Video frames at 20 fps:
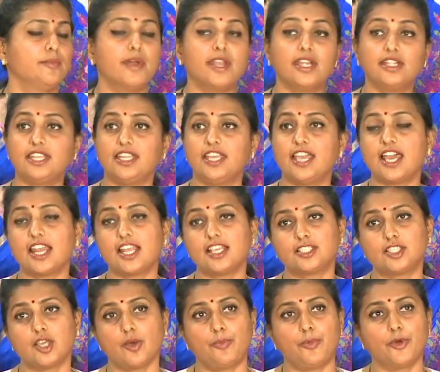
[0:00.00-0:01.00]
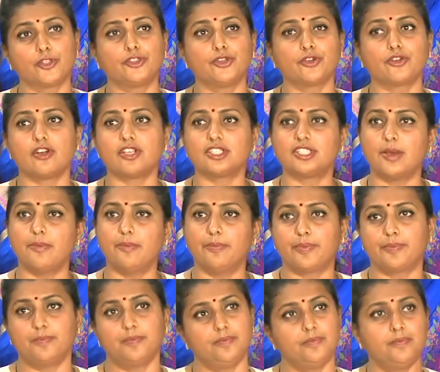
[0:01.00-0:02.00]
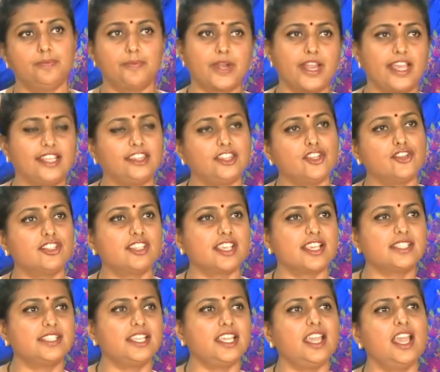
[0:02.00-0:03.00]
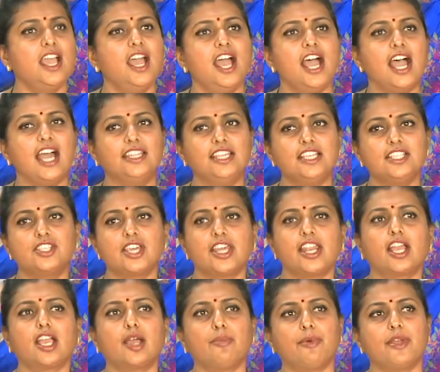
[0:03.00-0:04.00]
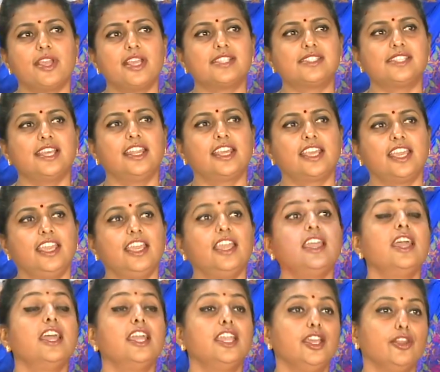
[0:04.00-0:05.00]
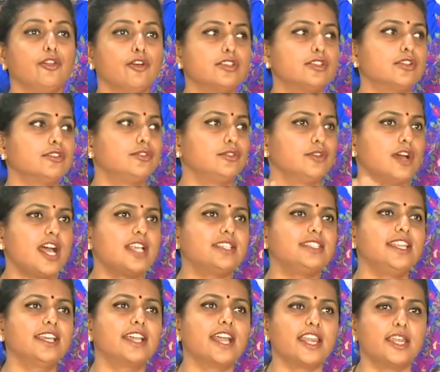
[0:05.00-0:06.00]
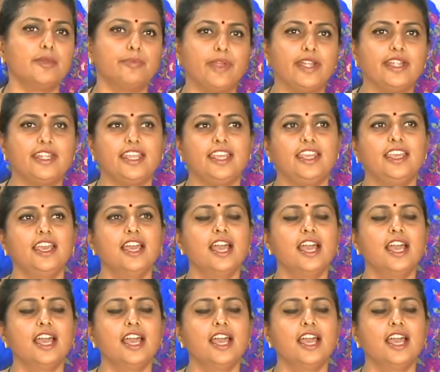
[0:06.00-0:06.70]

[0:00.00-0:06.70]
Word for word: మరి టీఆర్ఎస్ తో పొత్తు కోసం ప్రయత్నం చేసి అది జరగకపోయేసరికి ఈరోజు సుహాసిని గారిని పెట్టి